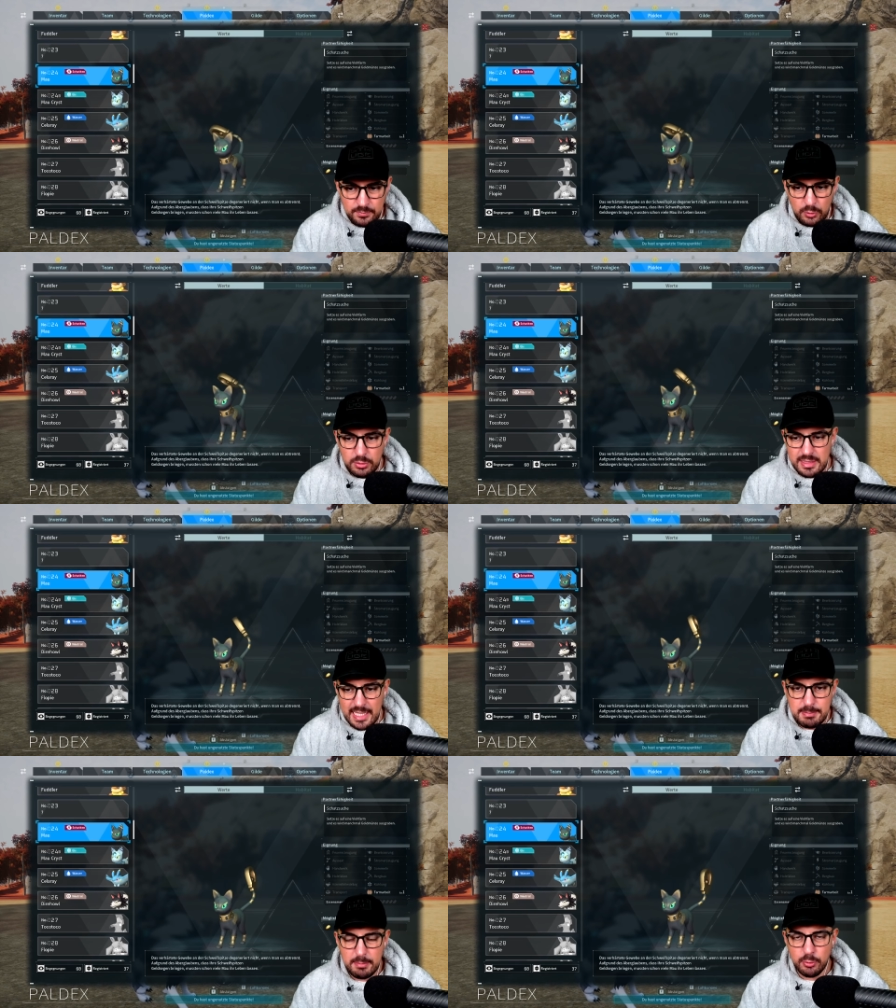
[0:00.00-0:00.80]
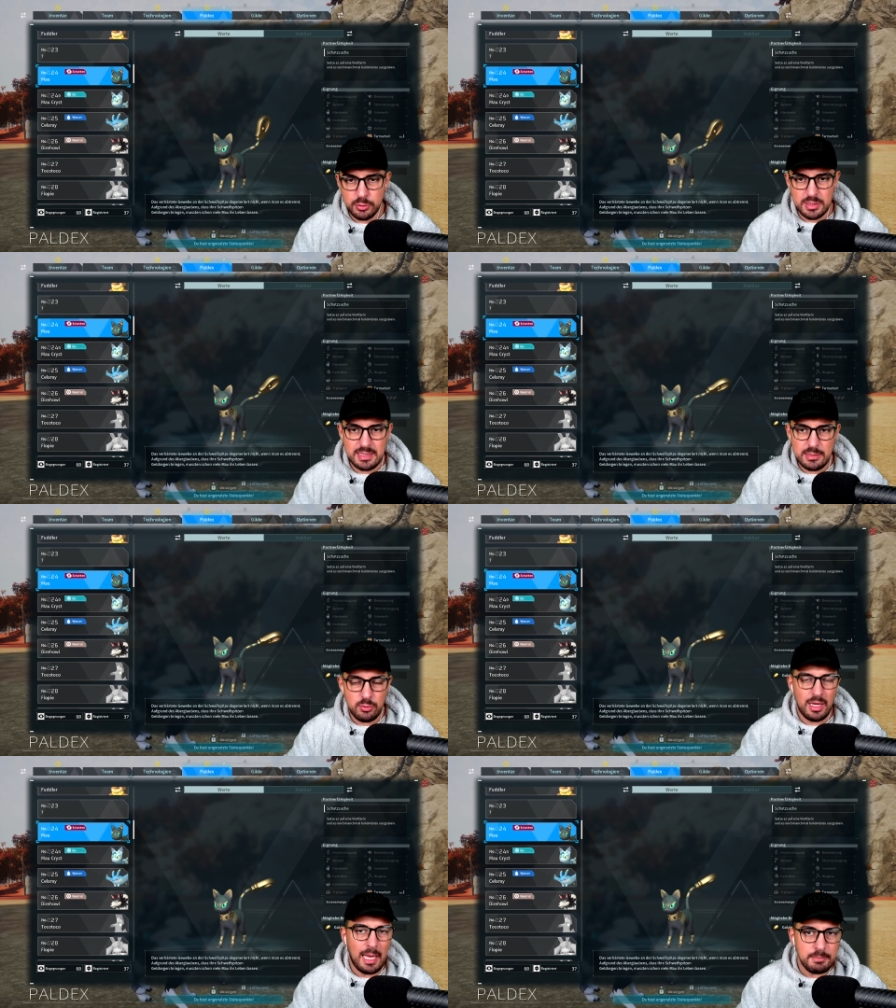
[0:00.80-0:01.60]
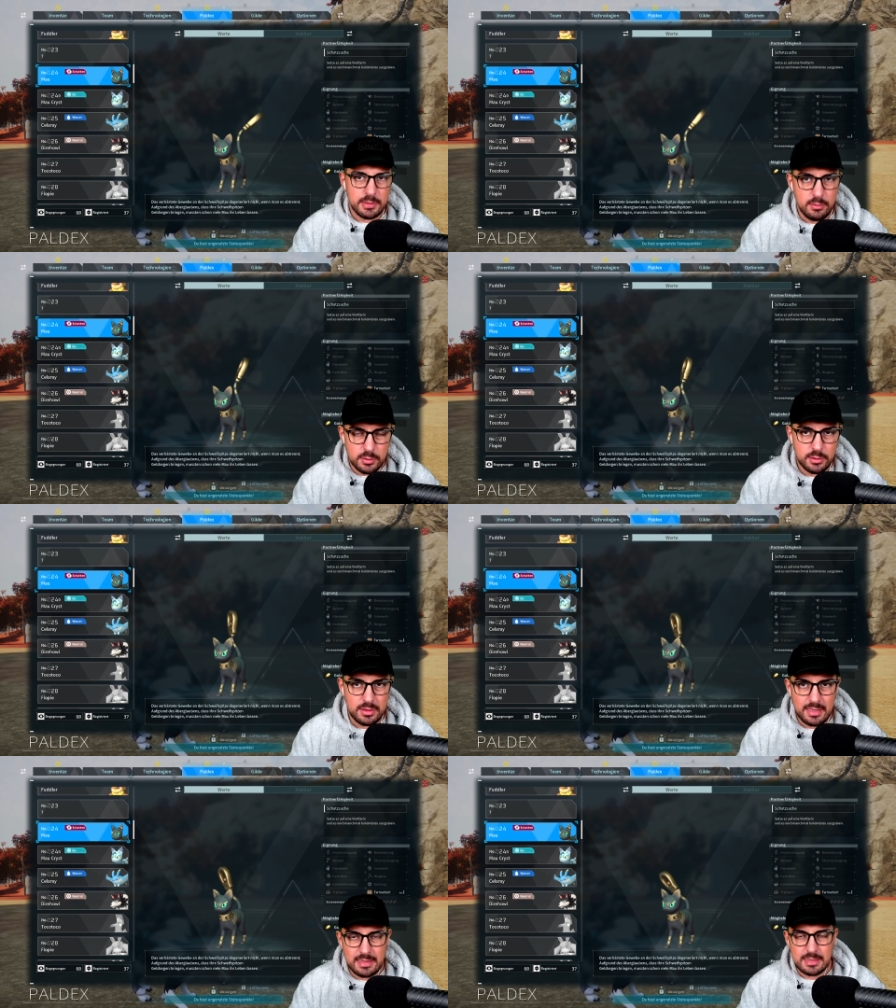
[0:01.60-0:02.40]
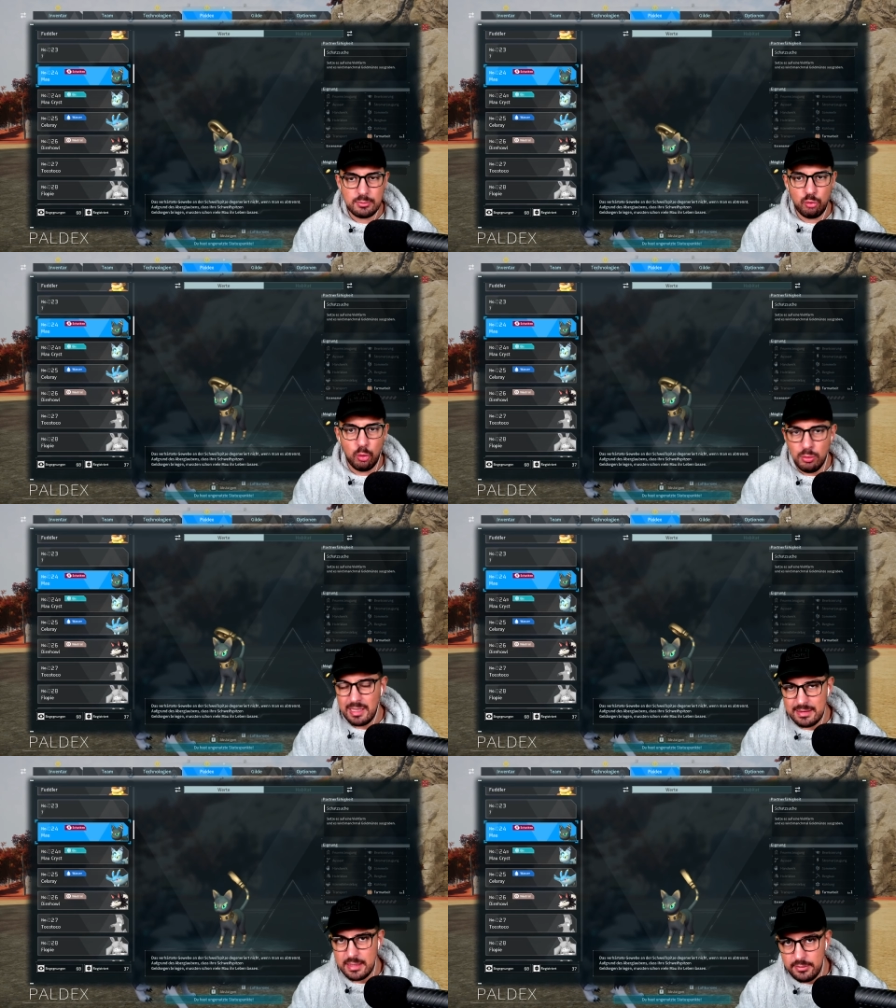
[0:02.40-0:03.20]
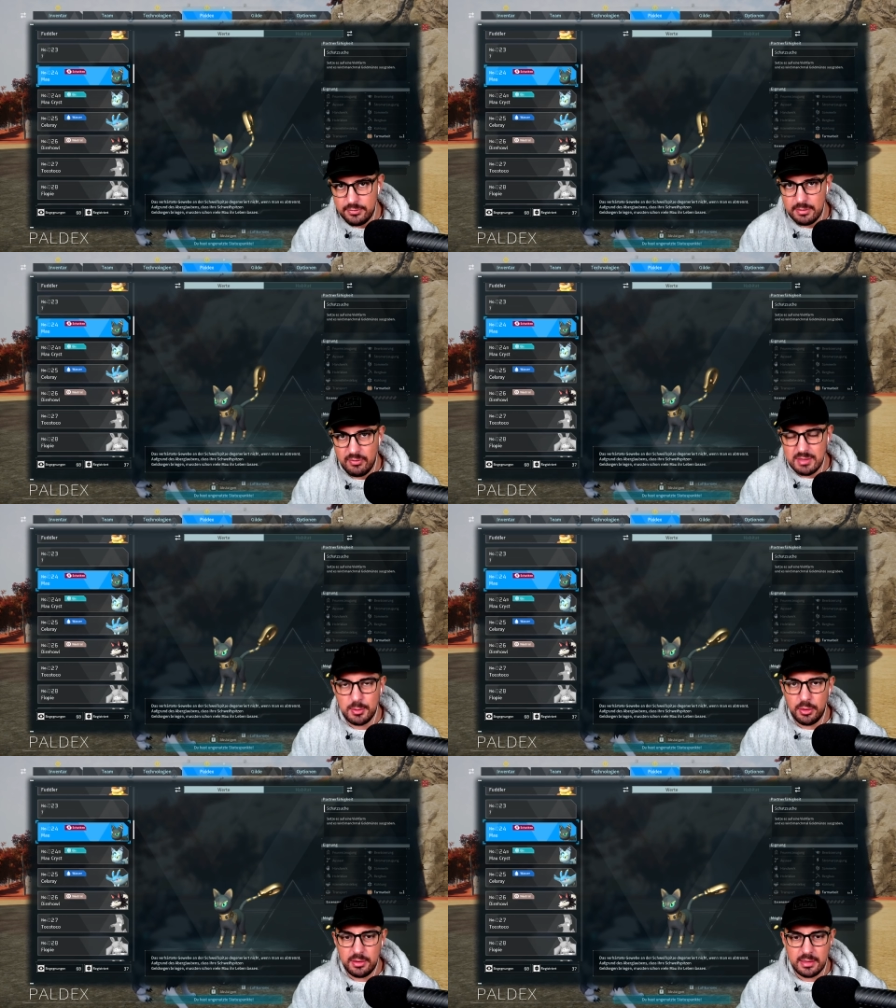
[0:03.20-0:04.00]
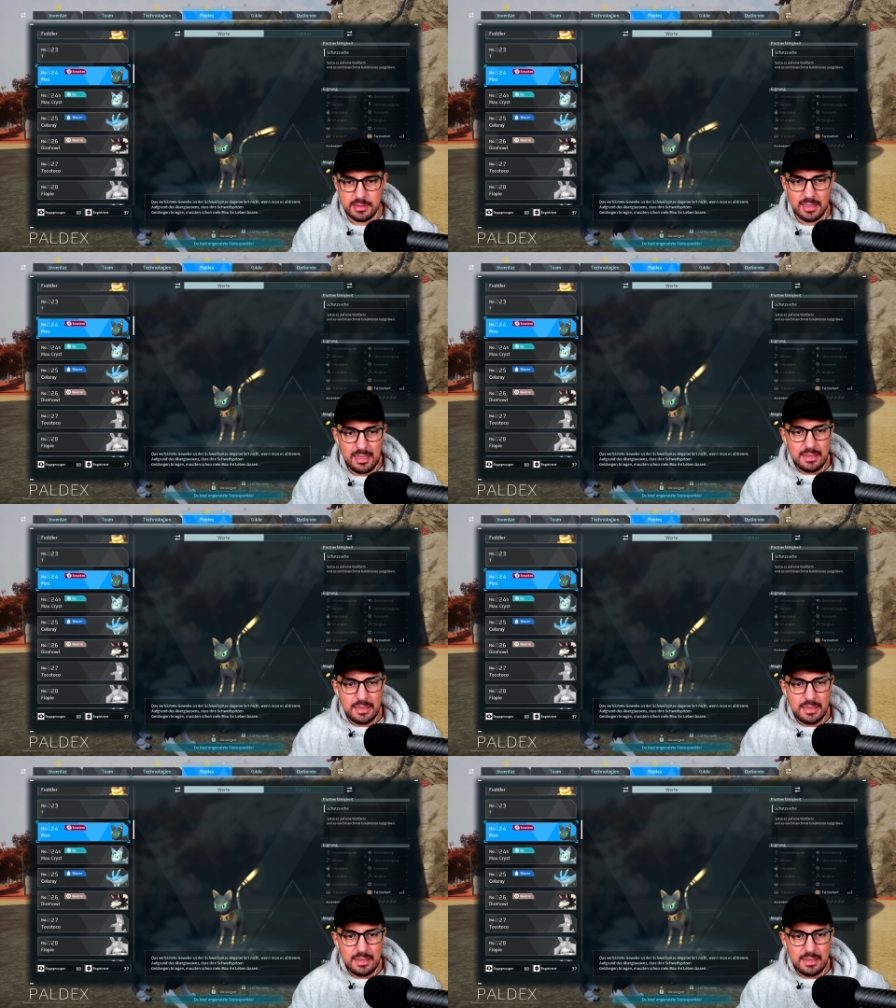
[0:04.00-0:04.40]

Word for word: Und dieser XP-Bonus ist nicht nur absolut, sondern der ist kumulativ. Was bedeutet das?